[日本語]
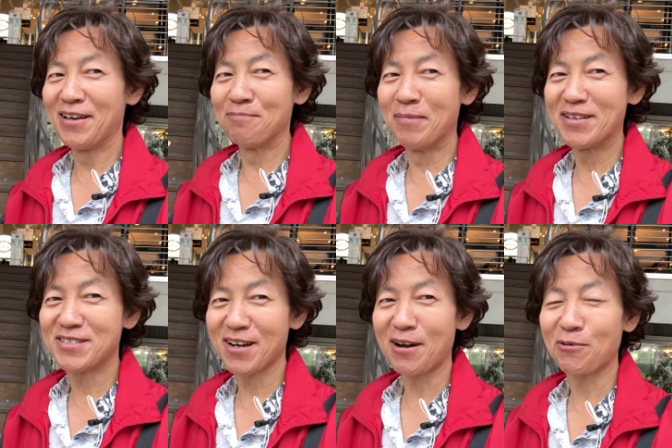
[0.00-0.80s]
めっ
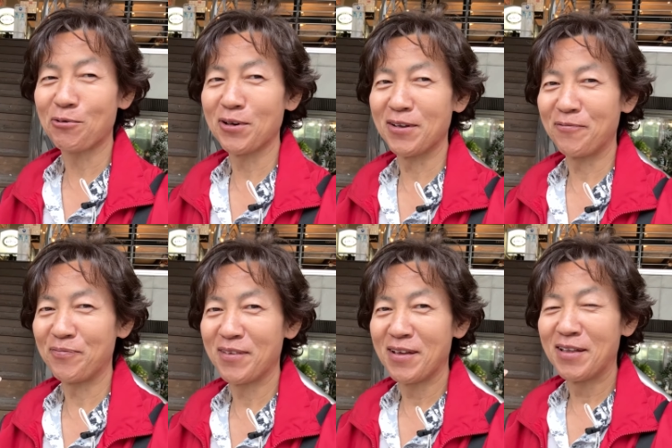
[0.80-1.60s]
ちゃかっこいい。
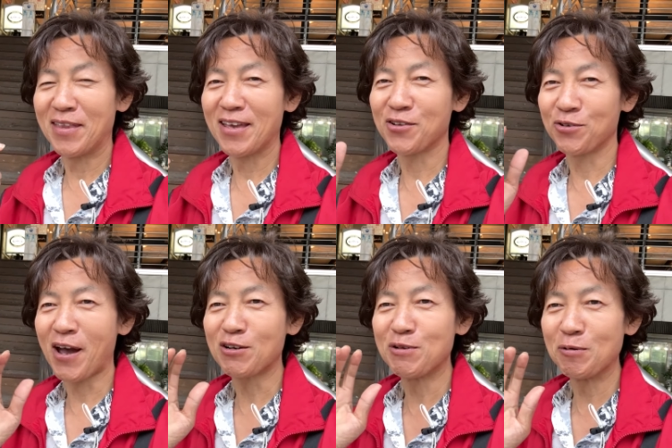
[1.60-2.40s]
で
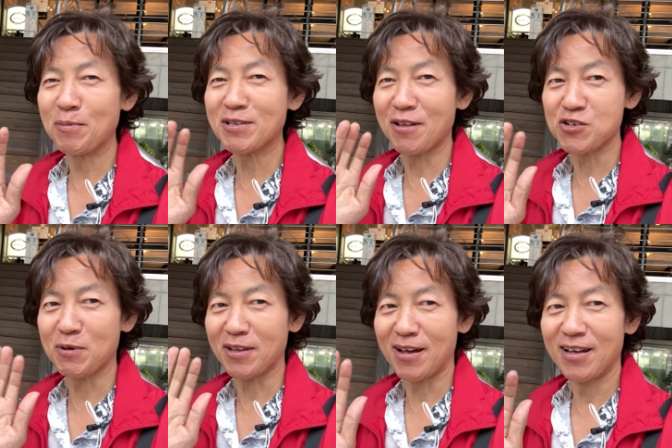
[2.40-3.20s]
逆振りも見せて、
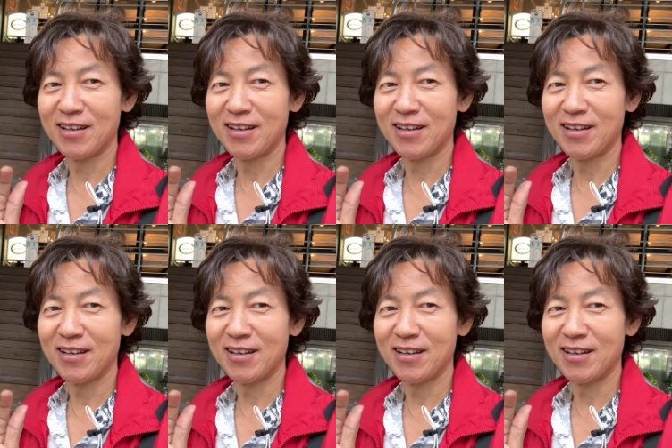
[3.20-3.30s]
ちょっと待ってな。